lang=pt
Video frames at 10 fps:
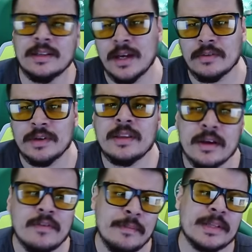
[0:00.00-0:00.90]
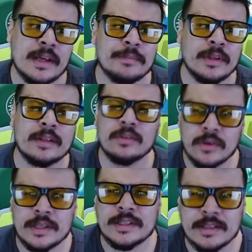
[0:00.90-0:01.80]
Não. Então vai pesar pro lado do
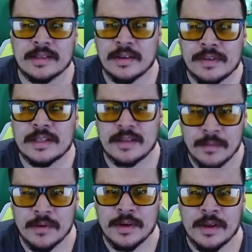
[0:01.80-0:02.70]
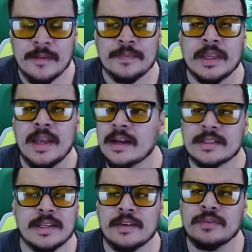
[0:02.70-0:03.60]
Corinthians dessa vez, tá bom? E é
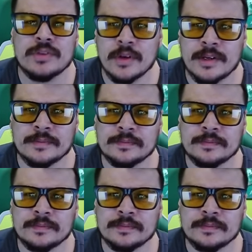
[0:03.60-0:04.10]
assim que funciona.